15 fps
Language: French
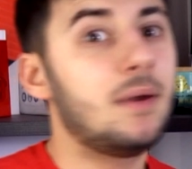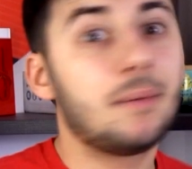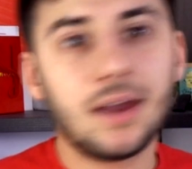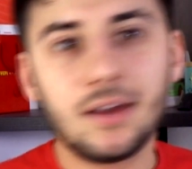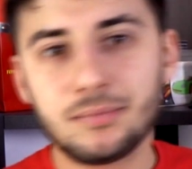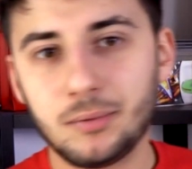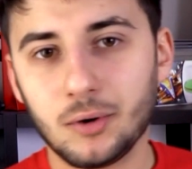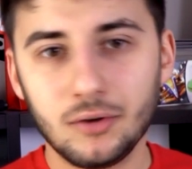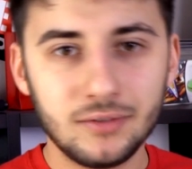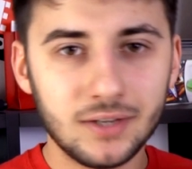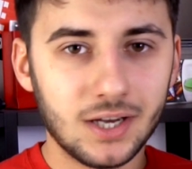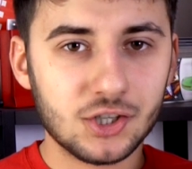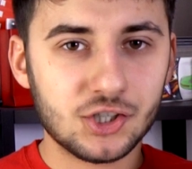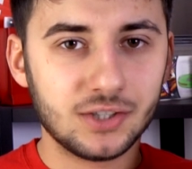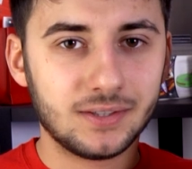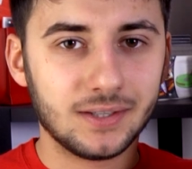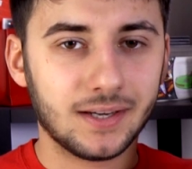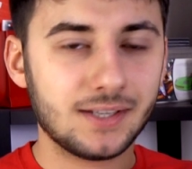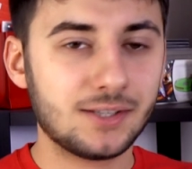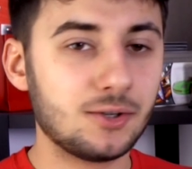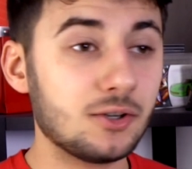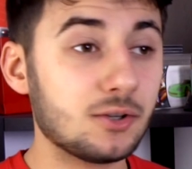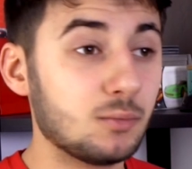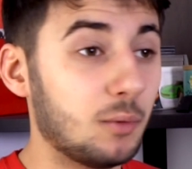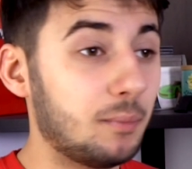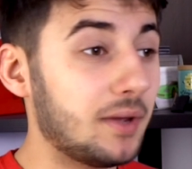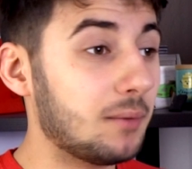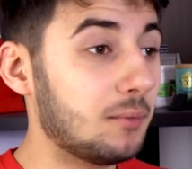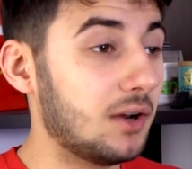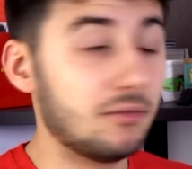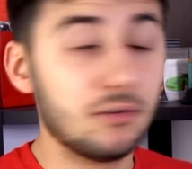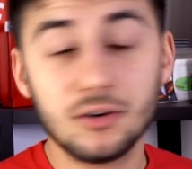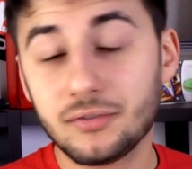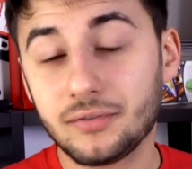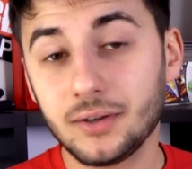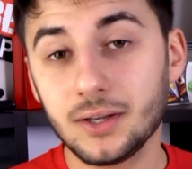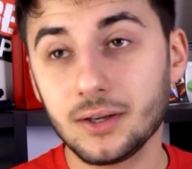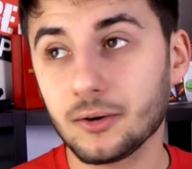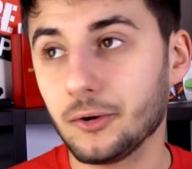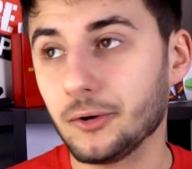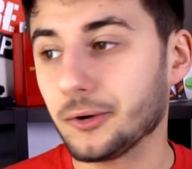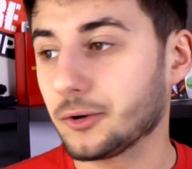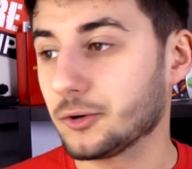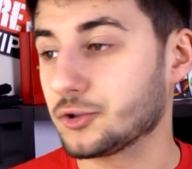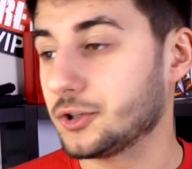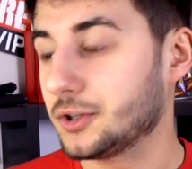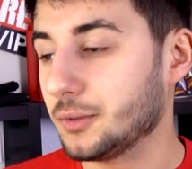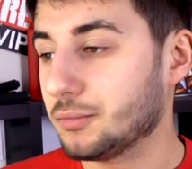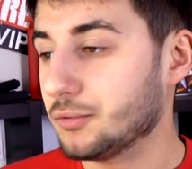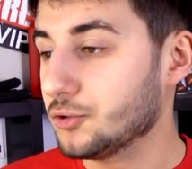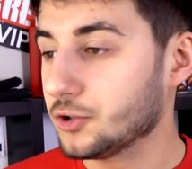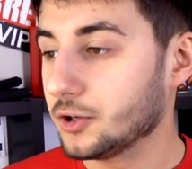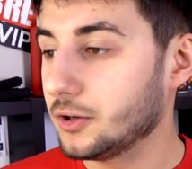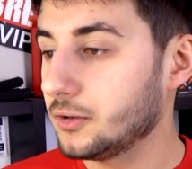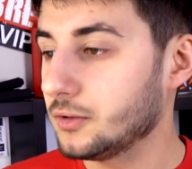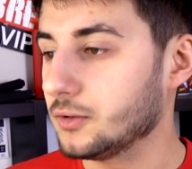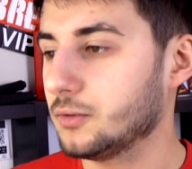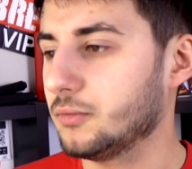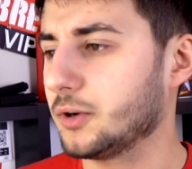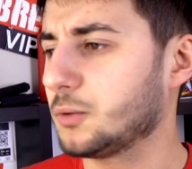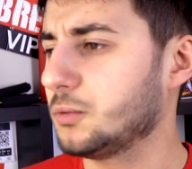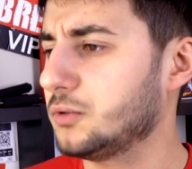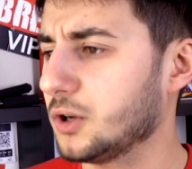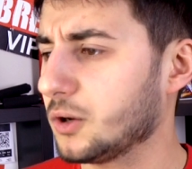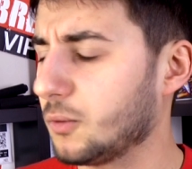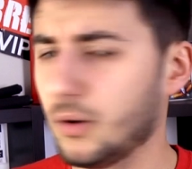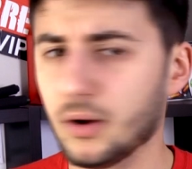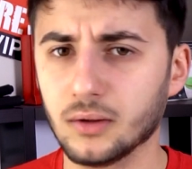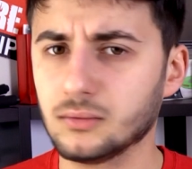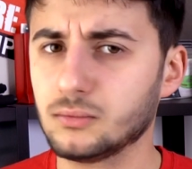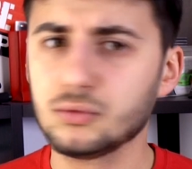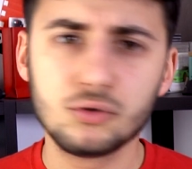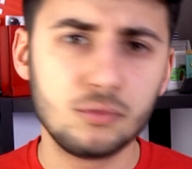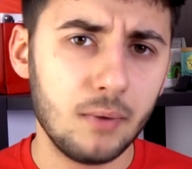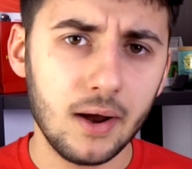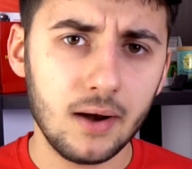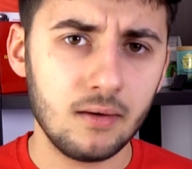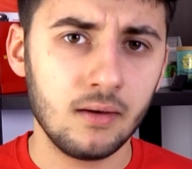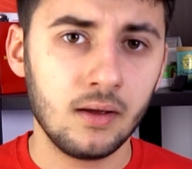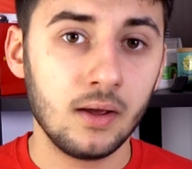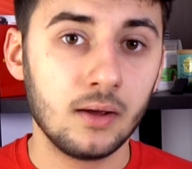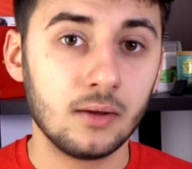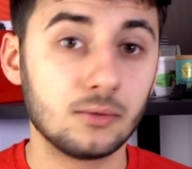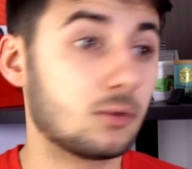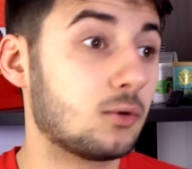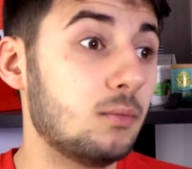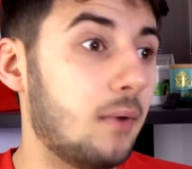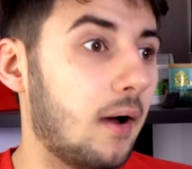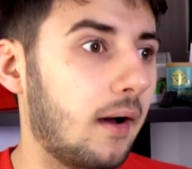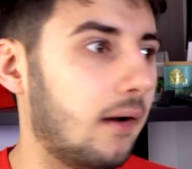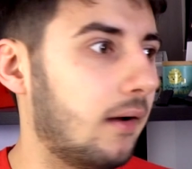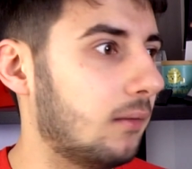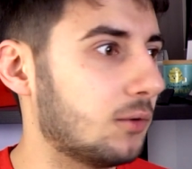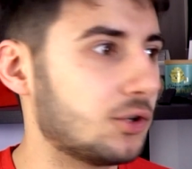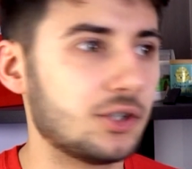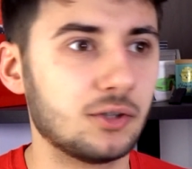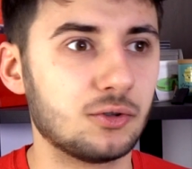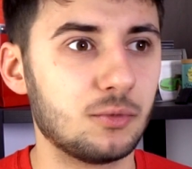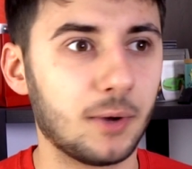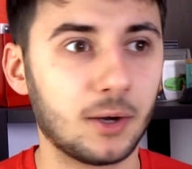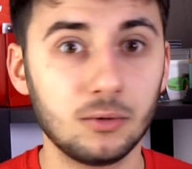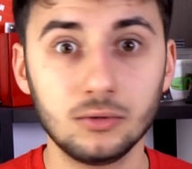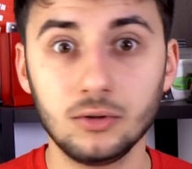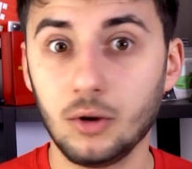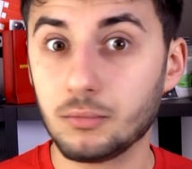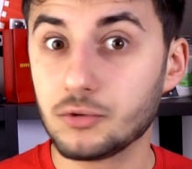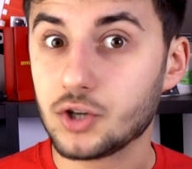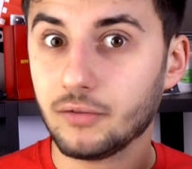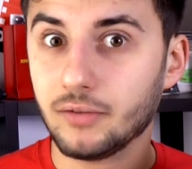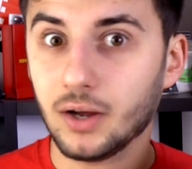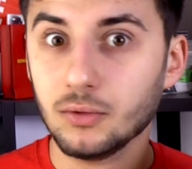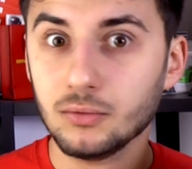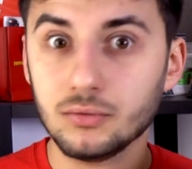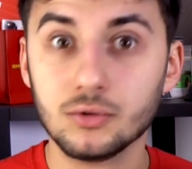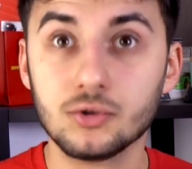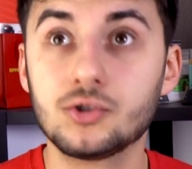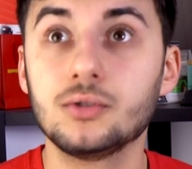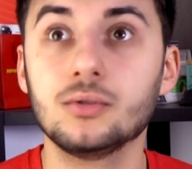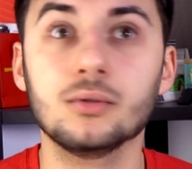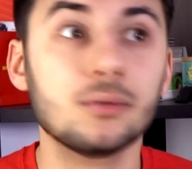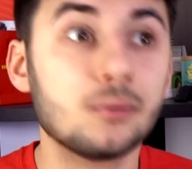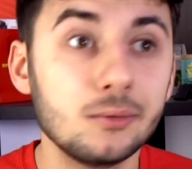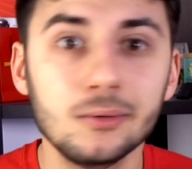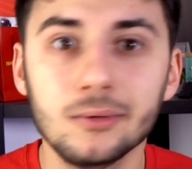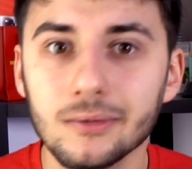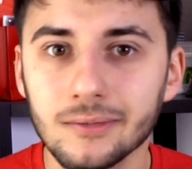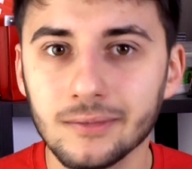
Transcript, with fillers: Mais bref, pour revenir à GT Racers, mon père me l'avait offert euh, quand j'étais plus jeune, il devait coûter quoi 12 balles Du coup, bah, moi j'étais super content, en plus j'avais un nouveau jeu, du coup...